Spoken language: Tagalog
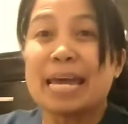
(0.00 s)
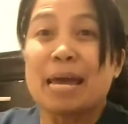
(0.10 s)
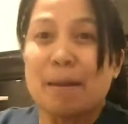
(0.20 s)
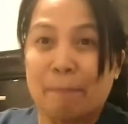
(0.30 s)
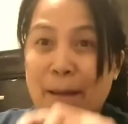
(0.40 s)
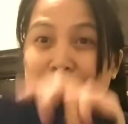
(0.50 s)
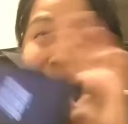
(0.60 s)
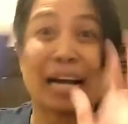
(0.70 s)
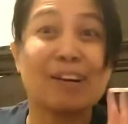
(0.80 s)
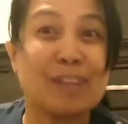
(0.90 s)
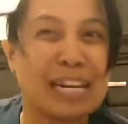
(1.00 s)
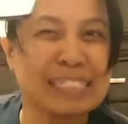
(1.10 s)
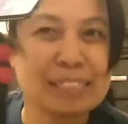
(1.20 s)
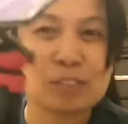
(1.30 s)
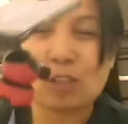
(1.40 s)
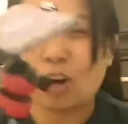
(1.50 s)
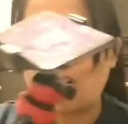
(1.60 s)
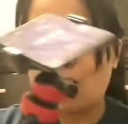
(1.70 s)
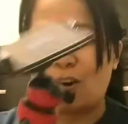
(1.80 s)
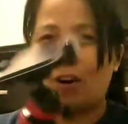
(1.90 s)
Pablog ko lang to
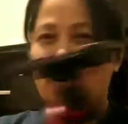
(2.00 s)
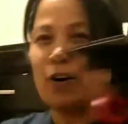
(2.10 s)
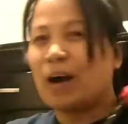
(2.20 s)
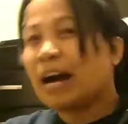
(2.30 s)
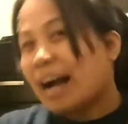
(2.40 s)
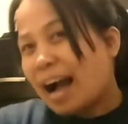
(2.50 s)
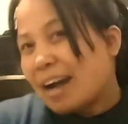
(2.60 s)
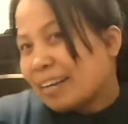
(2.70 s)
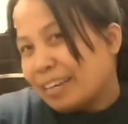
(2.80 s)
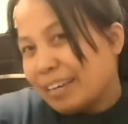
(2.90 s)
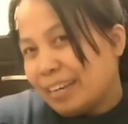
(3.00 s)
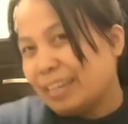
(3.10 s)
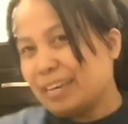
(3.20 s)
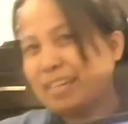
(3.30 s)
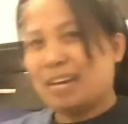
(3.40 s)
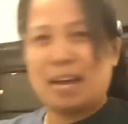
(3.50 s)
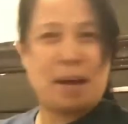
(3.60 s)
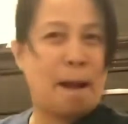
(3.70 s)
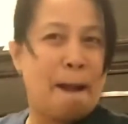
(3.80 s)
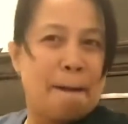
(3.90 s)
ang aking
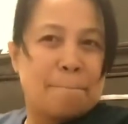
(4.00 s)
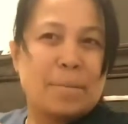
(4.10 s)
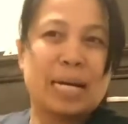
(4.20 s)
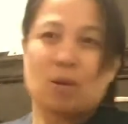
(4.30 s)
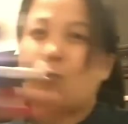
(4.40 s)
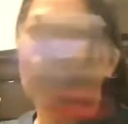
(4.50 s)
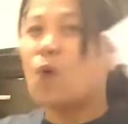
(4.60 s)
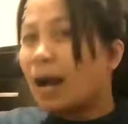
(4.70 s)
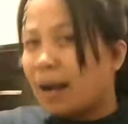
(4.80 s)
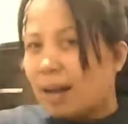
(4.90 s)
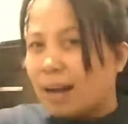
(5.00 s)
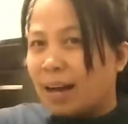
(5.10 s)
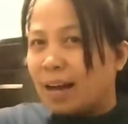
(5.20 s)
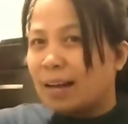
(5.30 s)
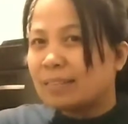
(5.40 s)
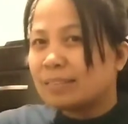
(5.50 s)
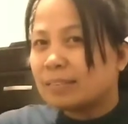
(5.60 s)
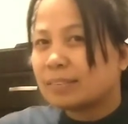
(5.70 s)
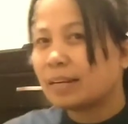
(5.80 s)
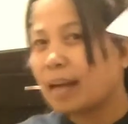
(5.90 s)

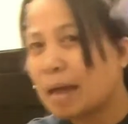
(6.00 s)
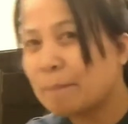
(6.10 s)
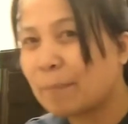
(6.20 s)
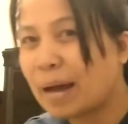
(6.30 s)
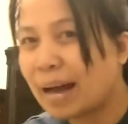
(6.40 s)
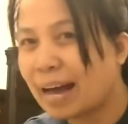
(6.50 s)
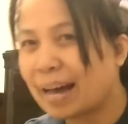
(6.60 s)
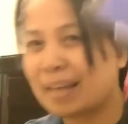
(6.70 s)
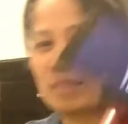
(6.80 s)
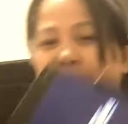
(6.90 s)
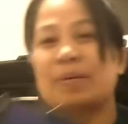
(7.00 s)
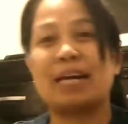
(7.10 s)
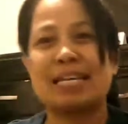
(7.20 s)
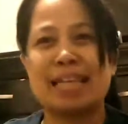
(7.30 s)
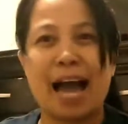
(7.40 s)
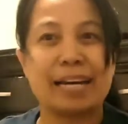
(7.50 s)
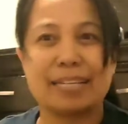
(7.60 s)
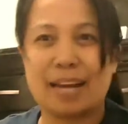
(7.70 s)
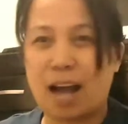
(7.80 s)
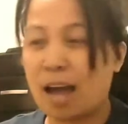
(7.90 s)
mahiwagang tripod na bigay sa akin
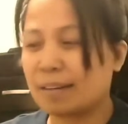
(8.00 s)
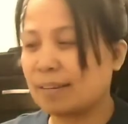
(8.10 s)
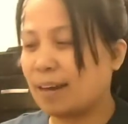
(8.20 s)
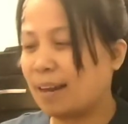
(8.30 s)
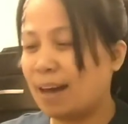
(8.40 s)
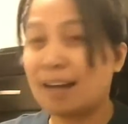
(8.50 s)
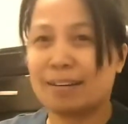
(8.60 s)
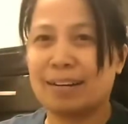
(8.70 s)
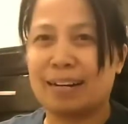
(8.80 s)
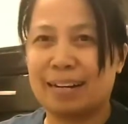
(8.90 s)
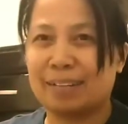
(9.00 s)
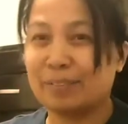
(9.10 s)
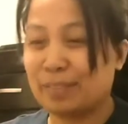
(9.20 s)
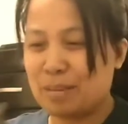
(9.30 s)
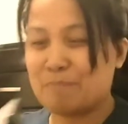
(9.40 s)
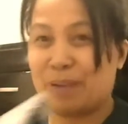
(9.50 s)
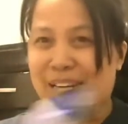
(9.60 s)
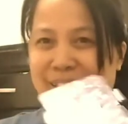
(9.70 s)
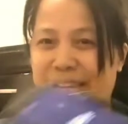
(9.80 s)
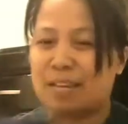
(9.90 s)
ng aking alaga. O, di ba?
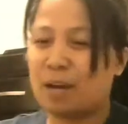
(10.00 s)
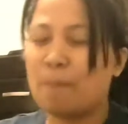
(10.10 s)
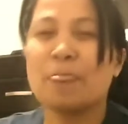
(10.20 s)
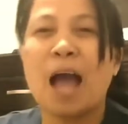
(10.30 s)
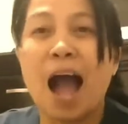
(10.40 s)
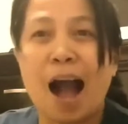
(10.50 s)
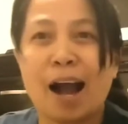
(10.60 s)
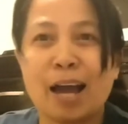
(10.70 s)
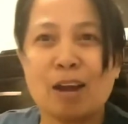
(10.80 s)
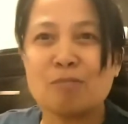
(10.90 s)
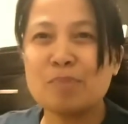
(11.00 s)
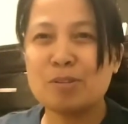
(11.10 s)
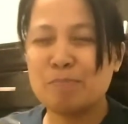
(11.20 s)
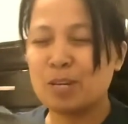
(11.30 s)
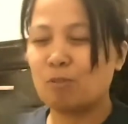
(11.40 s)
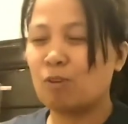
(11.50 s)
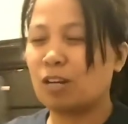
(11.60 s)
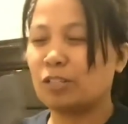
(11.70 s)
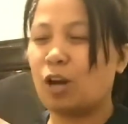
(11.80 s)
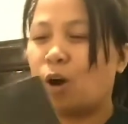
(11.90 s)
Ang saya. Akala ko binibiro
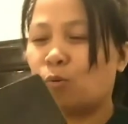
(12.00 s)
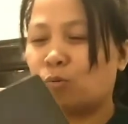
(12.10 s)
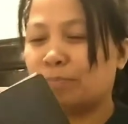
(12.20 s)
lang niya ako.